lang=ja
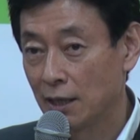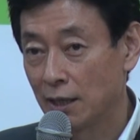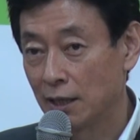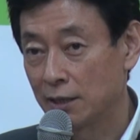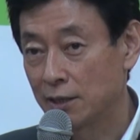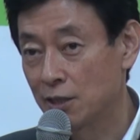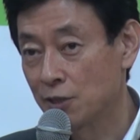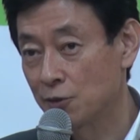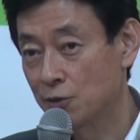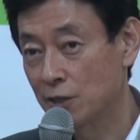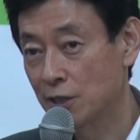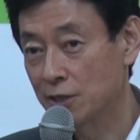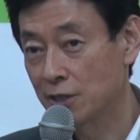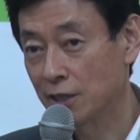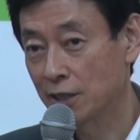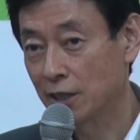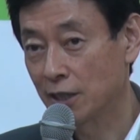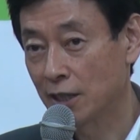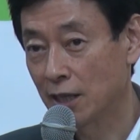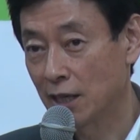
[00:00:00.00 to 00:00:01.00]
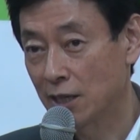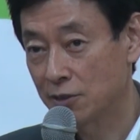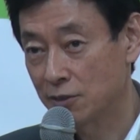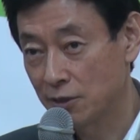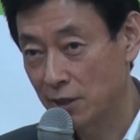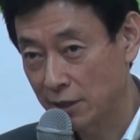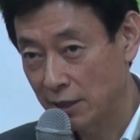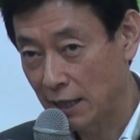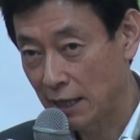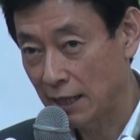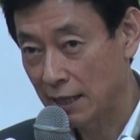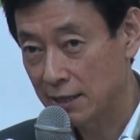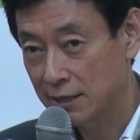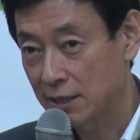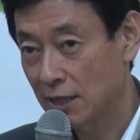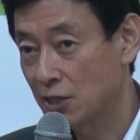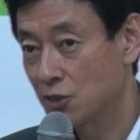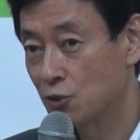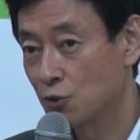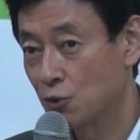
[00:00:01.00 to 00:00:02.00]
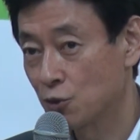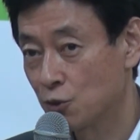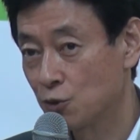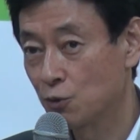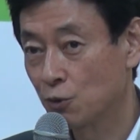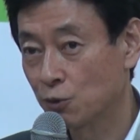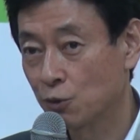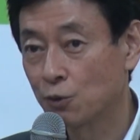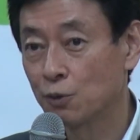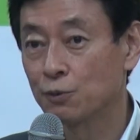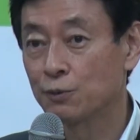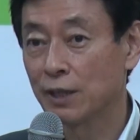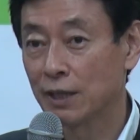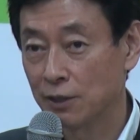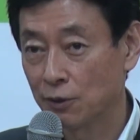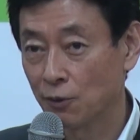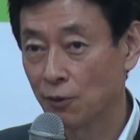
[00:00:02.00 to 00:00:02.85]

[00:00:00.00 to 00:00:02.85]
えー、緊急事態宣言が外れた39の都道府県